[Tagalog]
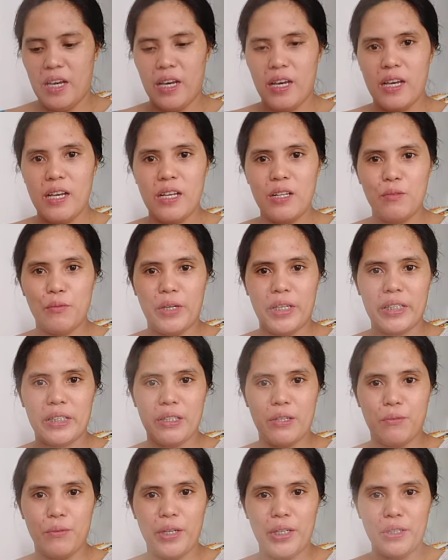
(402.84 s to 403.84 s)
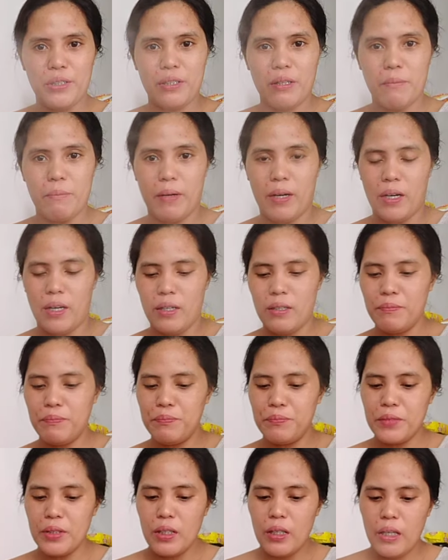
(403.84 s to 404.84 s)
Yan, white na white, di ba?
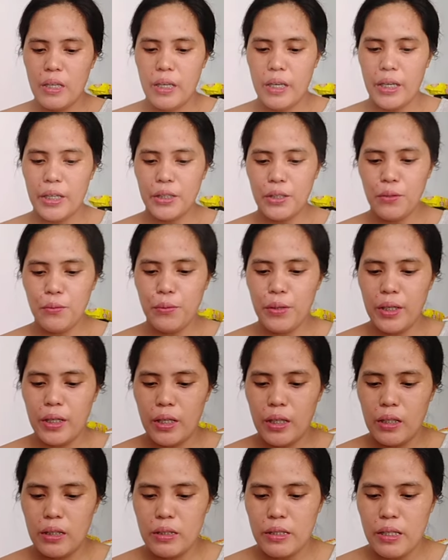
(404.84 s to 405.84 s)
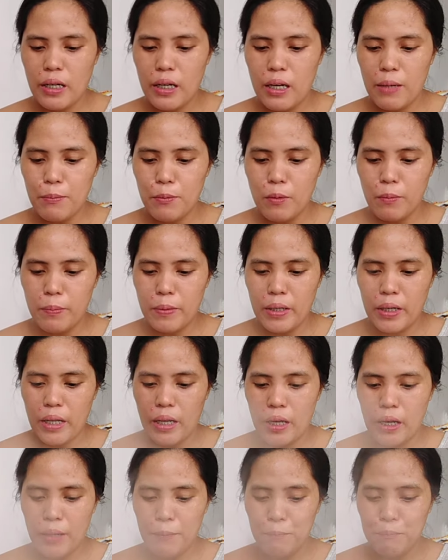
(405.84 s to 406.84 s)
Anyway, siya nga po
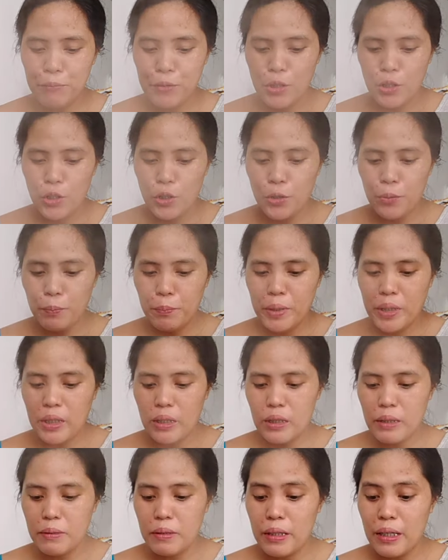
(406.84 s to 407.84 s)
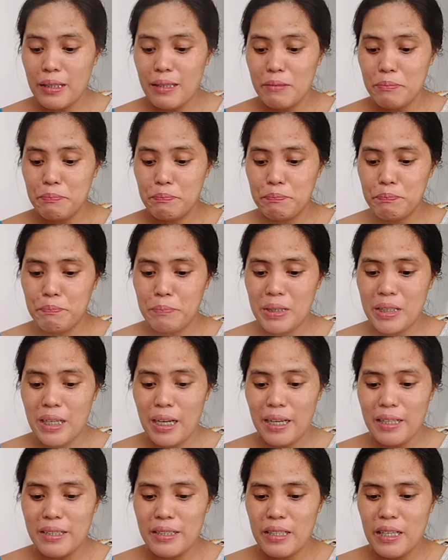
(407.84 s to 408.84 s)
pala, yung
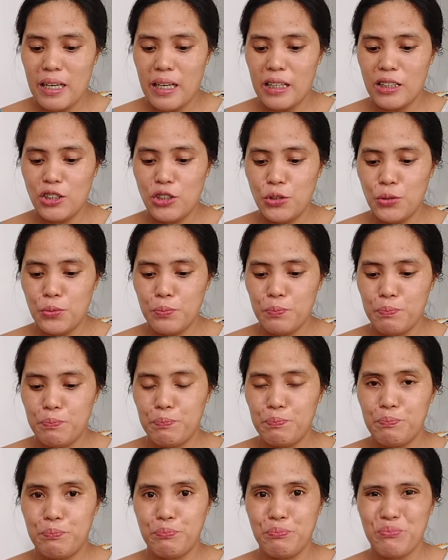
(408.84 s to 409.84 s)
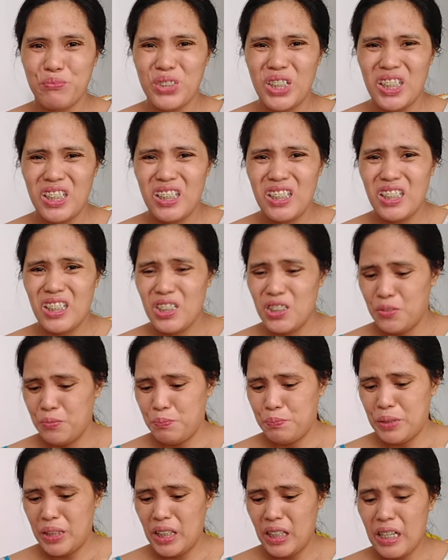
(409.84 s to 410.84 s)
pinagtigaan niyan, yung
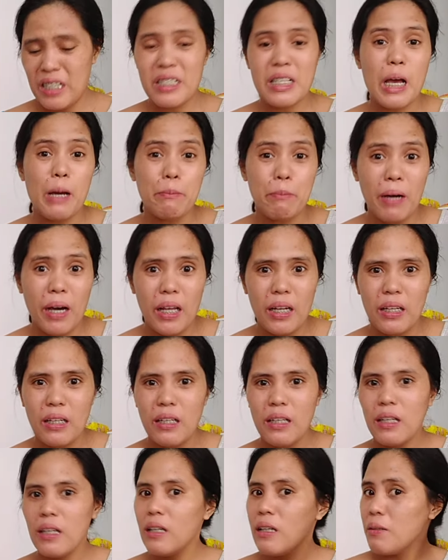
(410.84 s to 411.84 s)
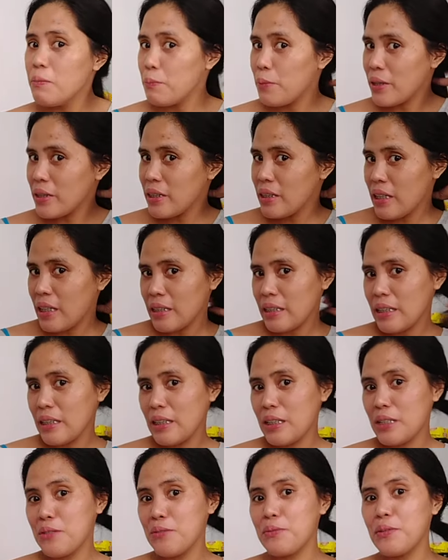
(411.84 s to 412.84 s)
pinakasapal, pwede natin
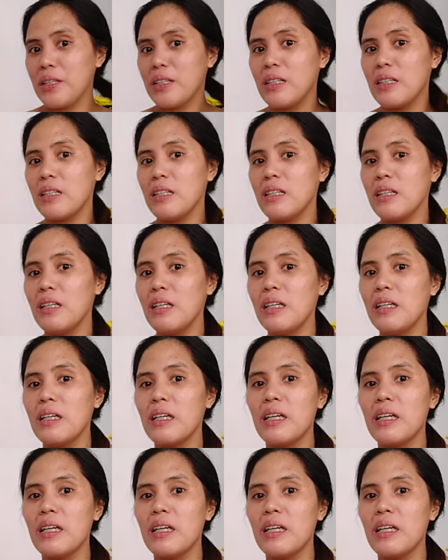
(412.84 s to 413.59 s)
gawing